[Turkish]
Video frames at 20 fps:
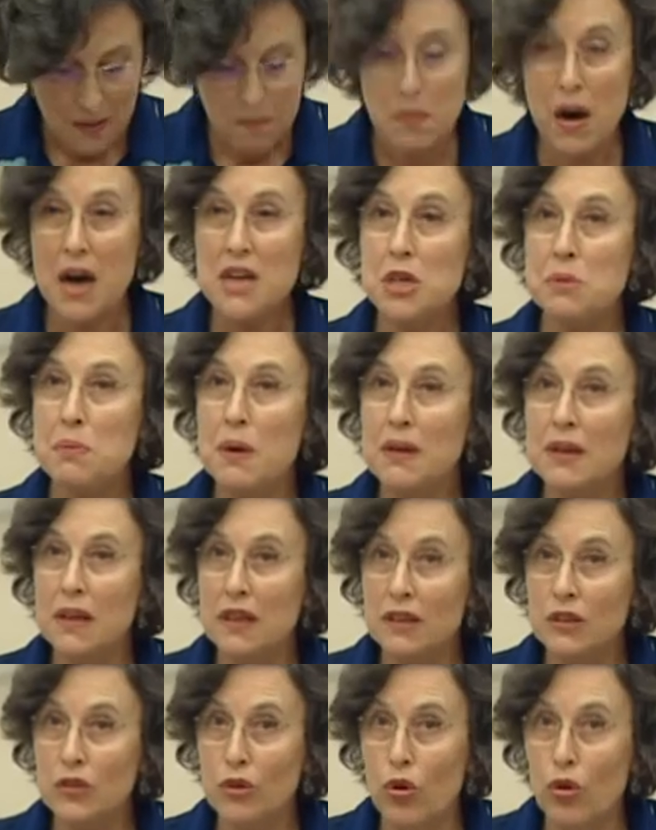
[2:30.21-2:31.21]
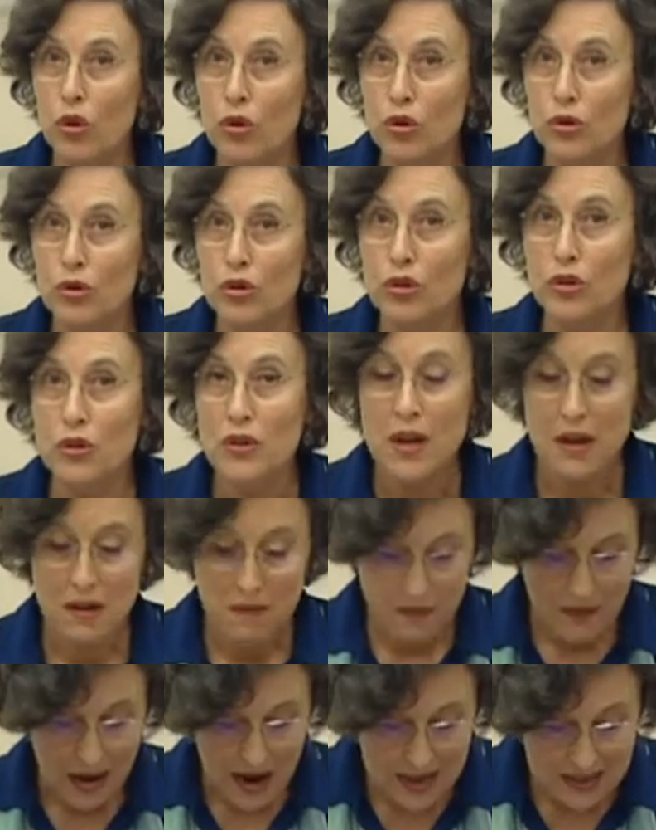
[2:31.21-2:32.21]
Başbakanın oğlunun
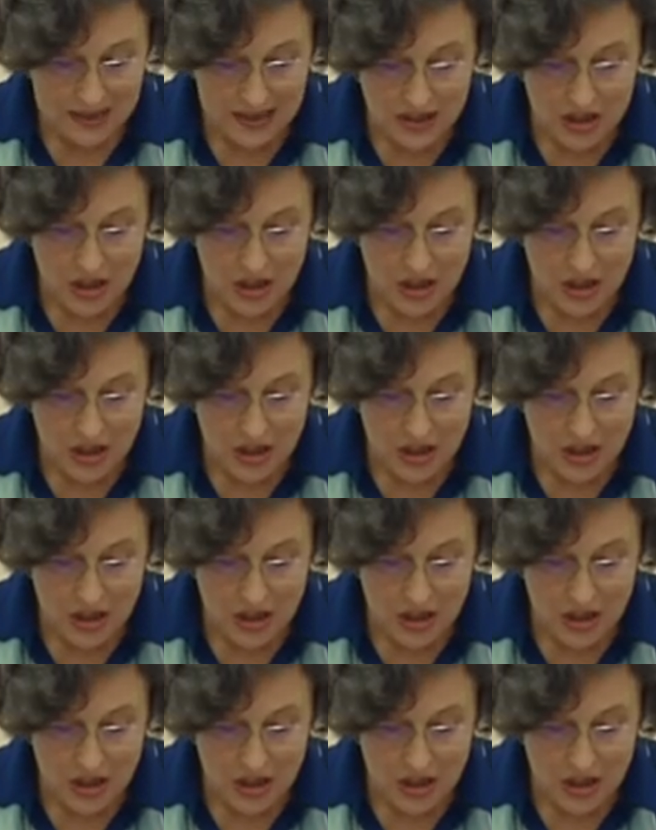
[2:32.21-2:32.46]
vergi